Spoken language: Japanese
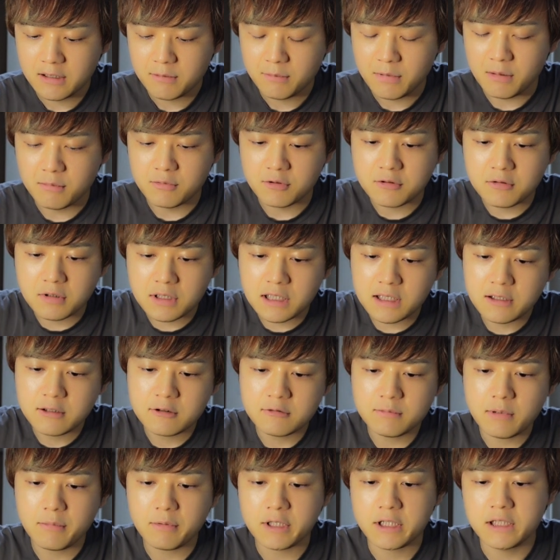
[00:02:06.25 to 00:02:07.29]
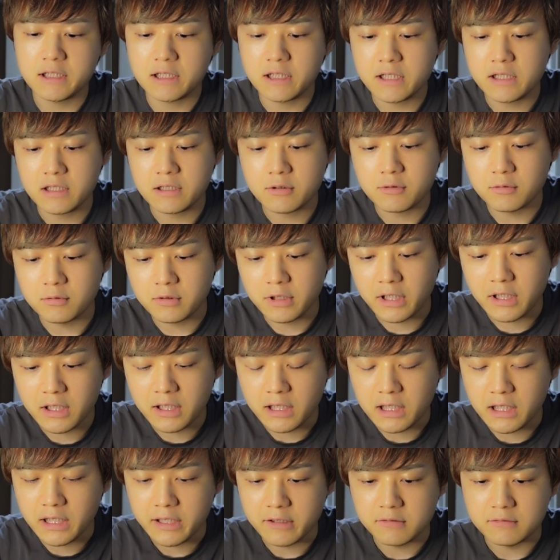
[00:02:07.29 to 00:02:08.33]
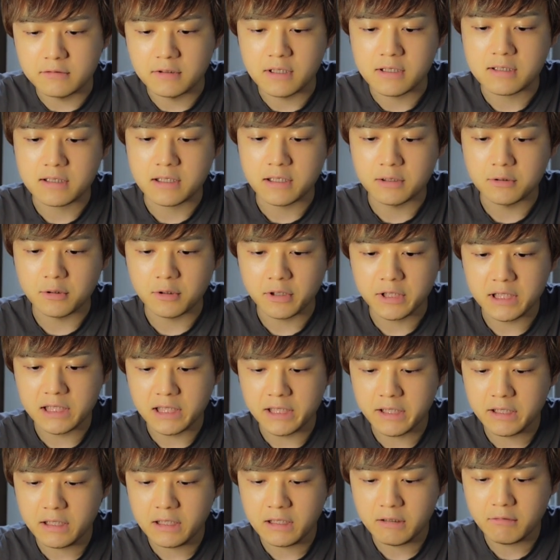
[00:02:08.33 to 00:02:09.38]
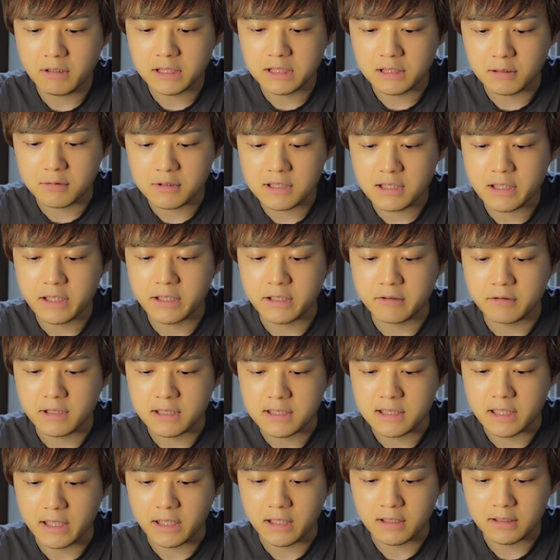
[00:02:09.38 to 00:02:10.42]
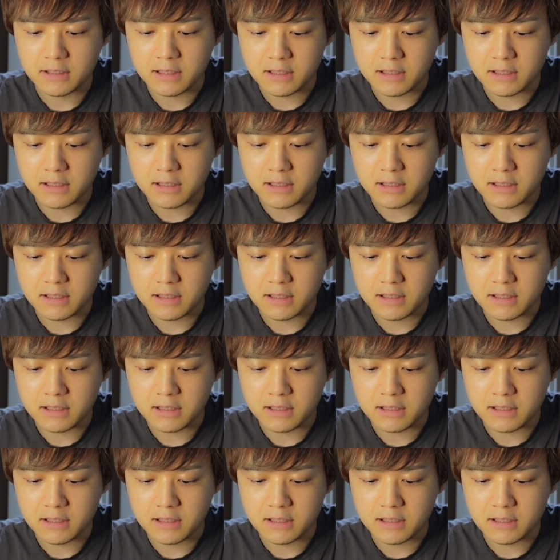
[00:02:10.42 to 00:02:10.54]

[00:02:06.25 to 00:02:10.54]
まあ、向こう側組めば左に攻撃入るんですけど、左は倒さないでください。